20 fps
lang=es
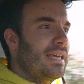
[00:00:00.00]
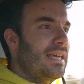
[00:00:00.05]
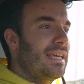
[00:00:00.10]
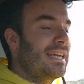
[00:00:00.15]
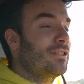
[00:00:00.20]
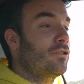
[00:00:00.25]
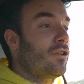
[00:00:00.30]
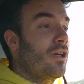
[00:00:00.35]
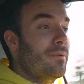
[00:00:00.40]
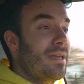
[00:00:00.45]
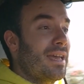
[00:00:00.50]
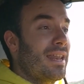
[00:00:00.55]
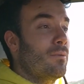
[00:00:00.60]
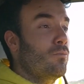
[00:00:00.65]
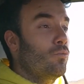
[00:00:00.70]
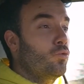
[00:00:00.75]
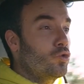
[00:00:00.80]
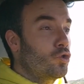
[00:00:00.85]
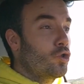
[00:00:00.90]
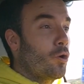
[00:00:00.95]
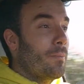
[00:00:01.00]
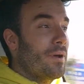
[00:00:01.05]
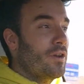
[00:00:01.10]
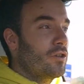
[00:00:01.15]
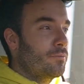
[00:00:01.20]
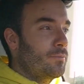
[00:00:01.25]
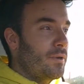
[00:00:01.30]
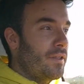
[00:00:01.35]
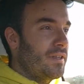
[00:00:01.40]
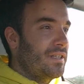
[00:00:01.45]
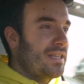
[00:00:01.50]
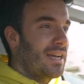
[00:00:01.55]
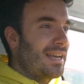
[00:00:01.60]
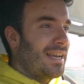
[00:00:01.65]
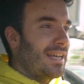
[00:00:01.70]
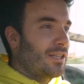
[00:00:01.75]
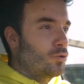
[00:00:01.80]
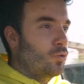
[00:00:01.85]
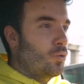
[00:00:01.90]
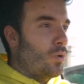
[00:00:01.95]
y que todavía era mucho menos precisa que
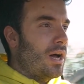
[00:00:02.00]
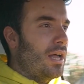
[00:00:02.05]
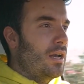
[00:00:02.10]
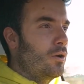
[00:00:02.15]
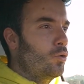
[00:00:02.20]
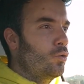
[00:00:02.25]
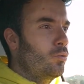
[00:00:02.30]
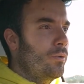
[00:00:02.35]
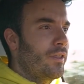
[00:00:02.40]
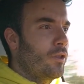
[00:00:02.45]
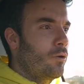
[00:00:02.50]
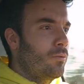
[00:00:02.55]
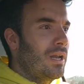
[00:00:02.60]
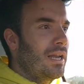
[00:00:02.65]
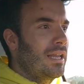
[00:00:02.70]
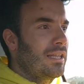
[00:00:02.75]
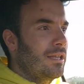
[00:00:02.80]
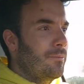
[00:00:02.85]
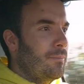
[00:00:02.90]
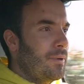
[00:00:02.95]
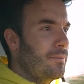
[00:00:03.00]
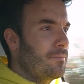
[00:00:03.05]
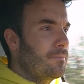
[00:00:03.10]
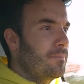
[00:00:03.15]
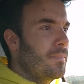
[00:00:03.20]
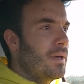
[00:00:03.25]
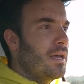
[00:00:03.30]
la actual WLTP.